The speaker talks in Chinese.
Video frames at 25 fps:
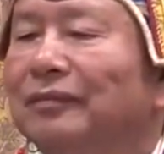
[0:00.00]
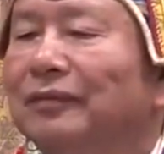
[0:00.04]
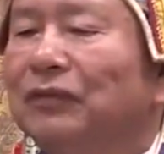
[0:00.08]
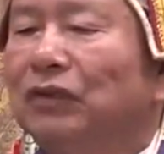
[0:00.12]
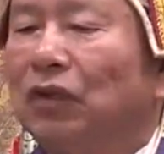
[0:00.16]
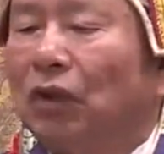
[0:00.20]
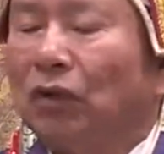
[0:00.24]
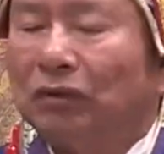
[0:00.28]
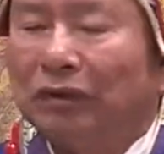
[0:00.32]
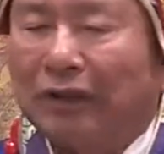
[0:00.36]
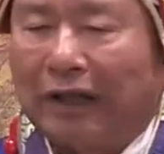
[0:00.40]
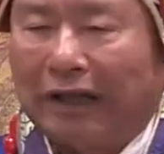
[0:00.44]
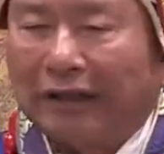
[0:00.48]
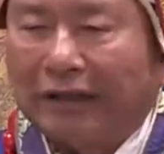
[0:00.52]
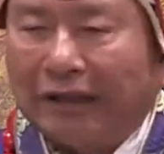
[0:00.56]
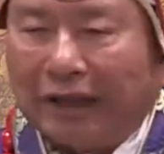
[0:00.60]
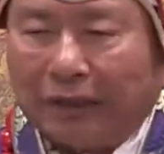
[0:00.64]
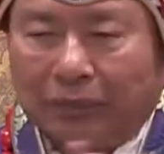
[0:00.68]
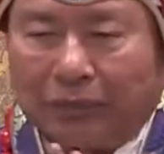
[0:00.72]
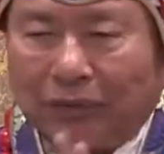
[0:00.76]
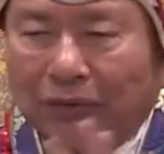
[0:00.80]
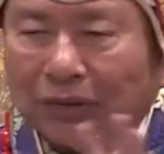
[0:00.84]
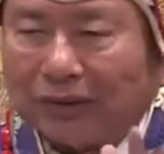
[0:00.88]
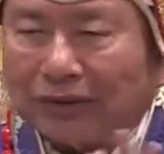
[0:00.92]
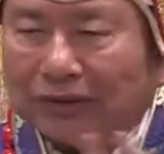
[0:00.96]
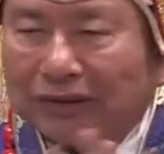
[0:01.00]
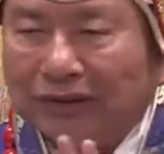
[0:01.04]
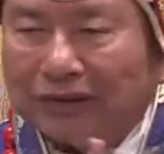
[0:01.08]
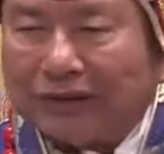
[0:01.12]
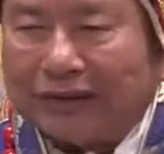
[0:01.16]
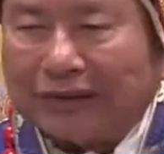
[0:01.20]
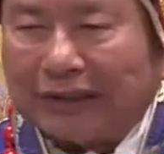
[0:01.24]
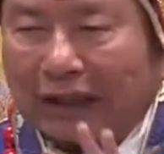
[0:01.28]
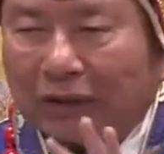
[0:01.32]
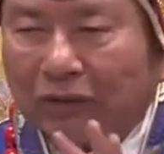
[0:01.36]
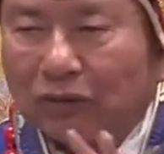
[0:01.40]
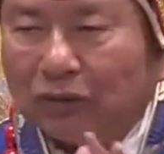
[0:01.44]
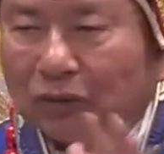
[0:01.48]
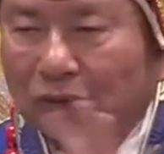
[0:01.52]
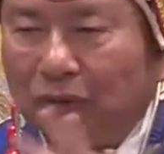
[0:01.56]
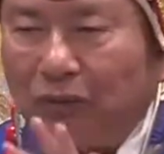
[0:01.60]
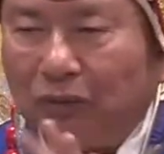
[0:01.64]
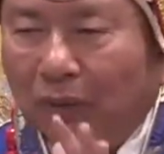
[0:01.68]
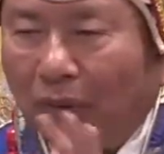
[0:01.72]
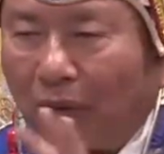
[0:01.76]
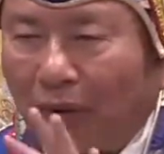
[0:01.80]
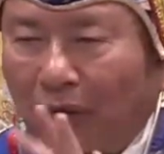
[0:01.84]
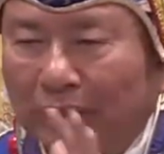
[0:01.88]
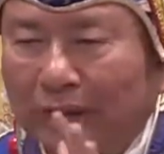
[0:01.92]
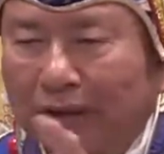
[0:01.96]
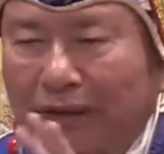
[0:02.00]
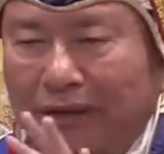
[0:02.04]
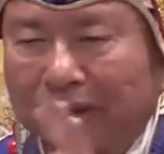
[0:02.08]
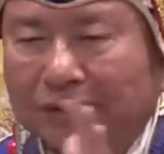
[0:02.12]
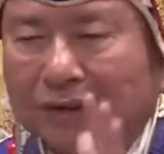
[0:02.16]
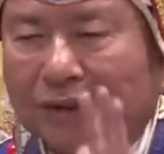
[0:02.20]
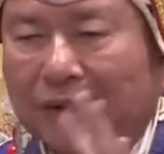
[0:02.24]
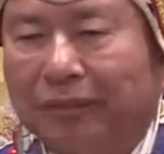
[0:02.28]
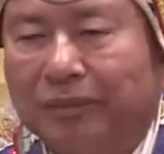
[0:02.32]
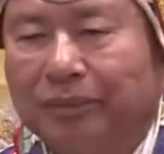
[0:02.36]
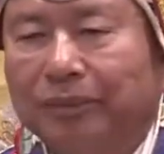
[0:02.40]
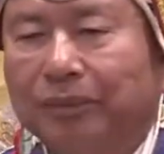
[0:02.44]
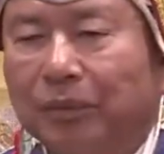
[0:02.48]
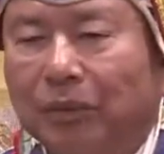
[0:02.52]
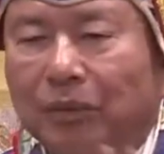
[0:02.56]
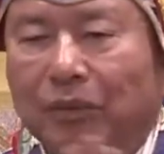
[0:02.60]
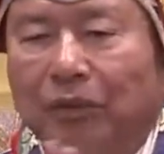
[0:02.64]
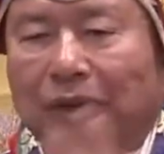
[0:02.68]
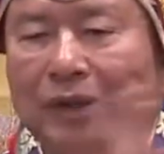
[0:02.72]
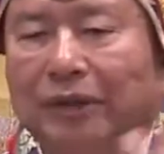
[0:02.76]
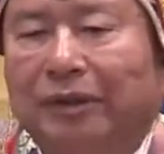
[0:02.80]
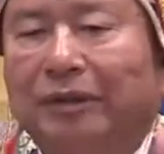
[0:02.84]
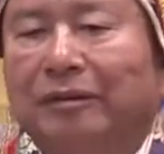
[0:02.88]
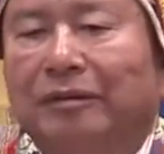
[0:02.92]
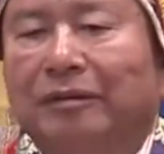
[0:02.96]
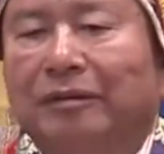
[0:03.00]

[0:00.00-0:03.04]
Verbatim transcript: 从来也不会去降服某一个人，不会，